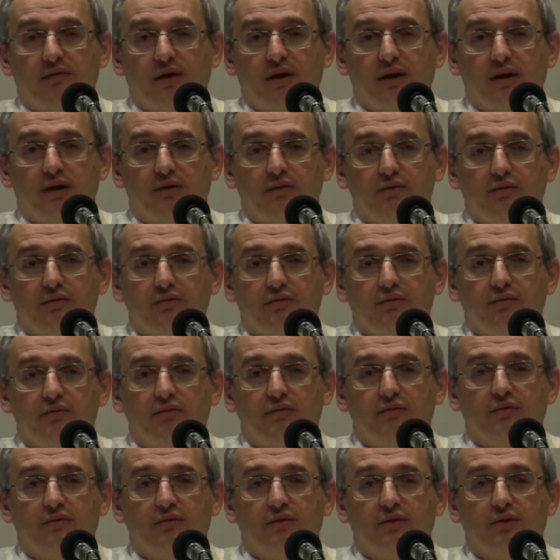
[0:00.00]
в аварию,
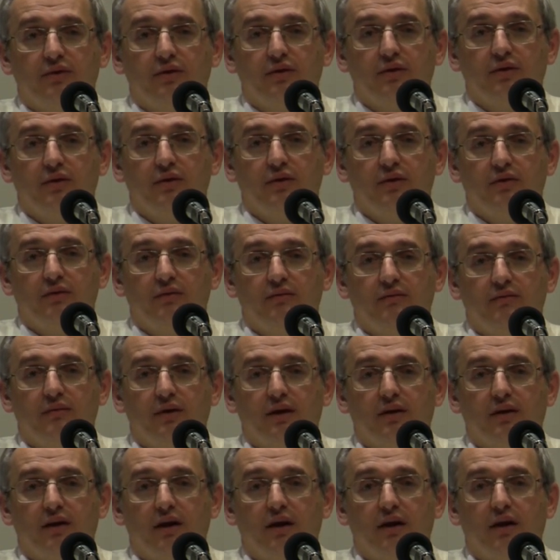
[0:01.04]
и
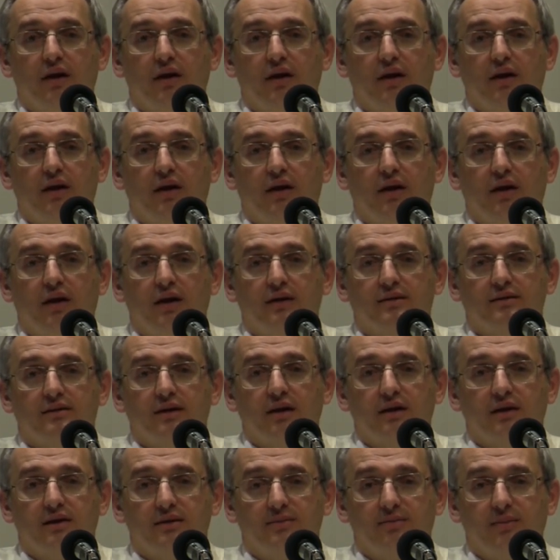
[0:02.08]
она
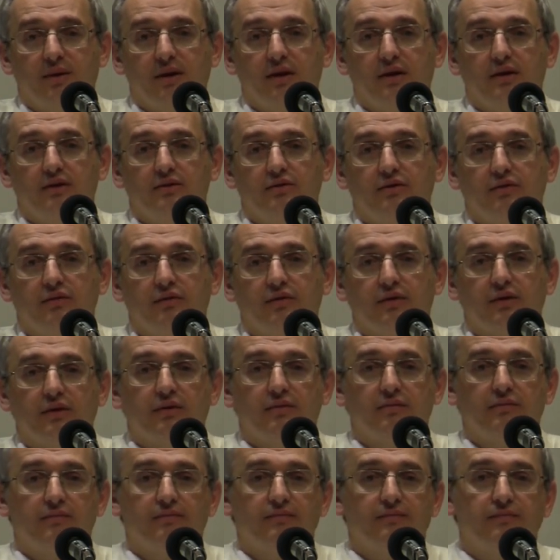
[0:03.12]
осталась парализованной.
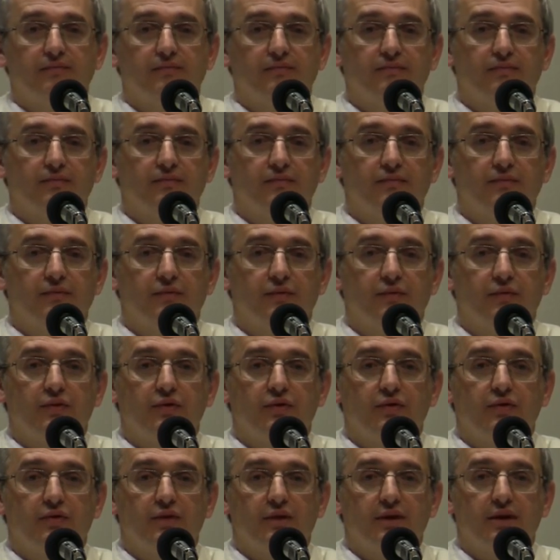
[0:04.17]
У
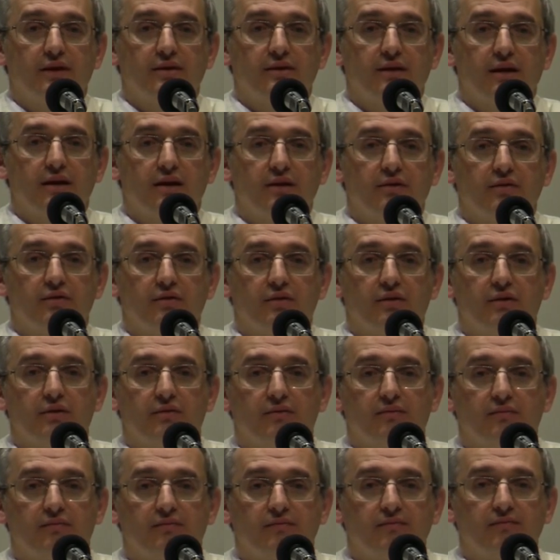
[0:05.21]
нее отказали ноги.